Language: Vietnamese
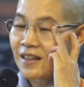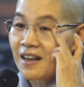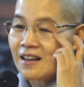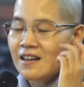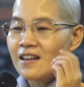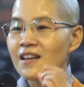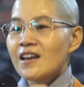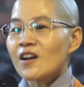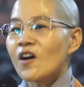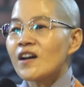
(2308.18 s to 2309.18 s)
đó.
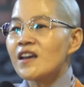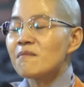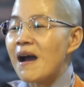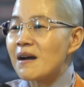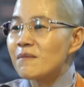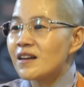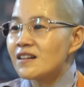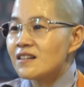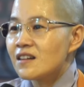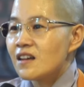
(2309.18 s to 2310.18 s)
có khi bạn
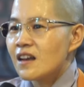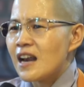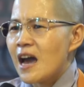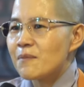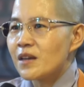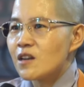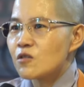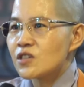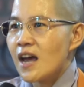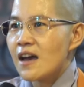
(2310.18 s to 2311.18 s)
mình làm những điều
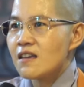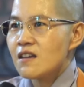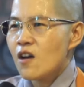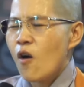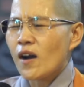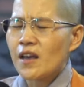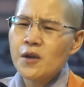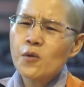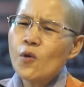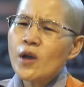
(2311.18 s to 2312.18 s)
sai hoặc là
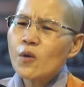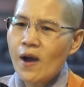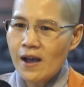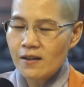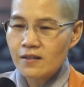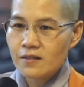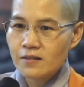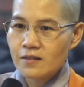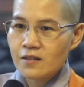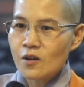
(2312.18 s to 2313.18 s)
yếu đuối quá
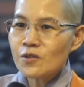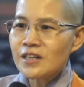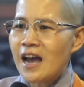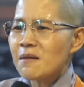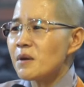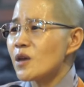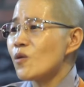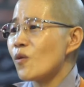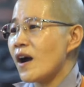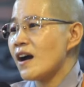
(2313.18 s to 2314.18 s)
con trai mà yếu
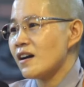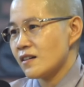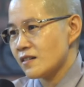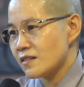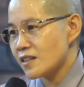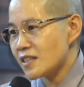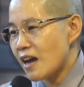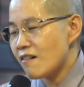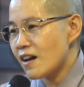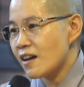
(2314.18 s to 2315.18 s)
quá thì
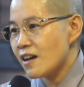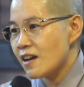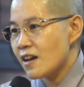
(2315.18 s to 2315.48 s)
sao ạ